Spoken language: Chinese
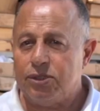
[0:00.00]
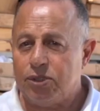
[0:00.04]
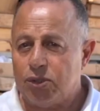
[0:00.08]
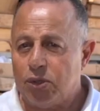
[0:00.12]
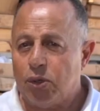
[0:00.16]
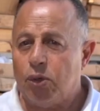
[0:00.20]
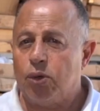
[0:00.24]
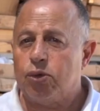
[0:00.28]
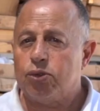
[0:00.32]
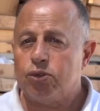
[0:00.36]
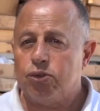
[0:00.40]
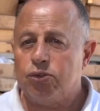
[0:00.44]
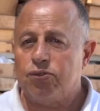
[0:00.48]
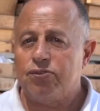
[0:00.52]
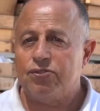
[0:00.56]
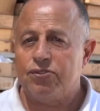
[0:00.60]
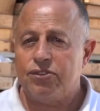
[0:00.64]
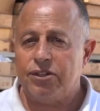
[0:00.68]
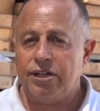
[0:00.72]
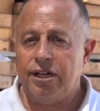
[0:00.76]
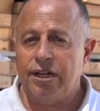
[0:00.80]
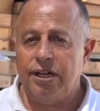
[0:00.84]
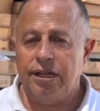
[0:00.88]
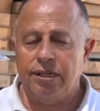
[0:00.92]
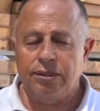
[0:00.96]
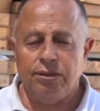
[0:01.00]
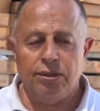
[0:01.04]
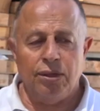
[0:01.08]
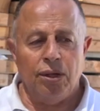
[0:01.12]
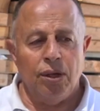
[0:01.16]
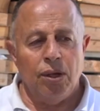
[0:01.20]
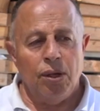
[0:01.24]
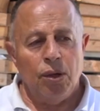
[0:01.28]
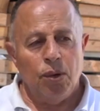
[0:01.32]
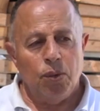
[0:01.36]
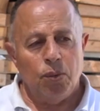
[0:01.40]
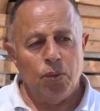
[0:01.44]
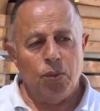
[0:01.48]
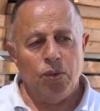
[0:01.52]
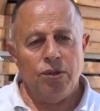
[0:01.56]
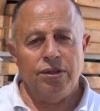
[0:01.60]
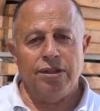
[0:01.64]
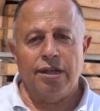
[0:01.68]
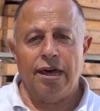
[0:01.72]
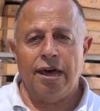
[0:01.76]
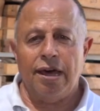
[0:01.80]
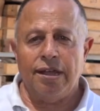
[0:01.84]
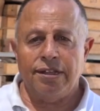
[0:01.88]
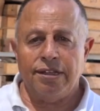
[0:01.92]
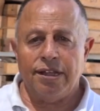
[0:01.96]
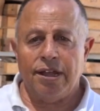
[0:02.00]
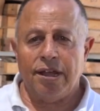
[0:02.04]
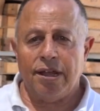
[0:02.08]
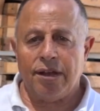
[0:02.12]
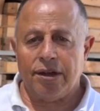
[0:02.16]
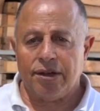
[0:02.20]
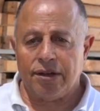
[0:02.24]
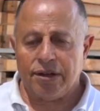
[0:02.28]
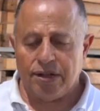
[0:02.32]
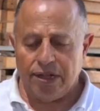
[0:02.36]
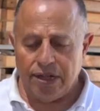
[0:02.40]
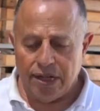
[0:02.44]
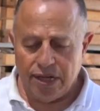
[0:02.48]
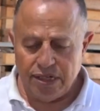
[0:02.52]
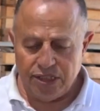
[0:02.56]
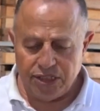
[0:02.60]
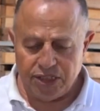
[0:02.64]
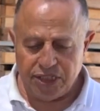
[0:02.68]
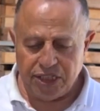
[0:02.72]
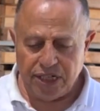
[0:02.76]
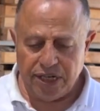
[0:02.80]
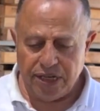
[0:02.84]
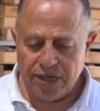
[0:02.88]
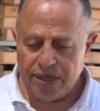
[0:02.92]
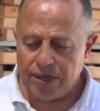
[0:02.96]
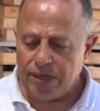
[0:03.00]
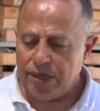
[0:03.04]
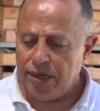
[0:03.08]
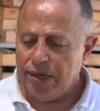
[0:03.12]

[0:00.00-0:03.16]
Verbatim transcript: sort of trade with other culture.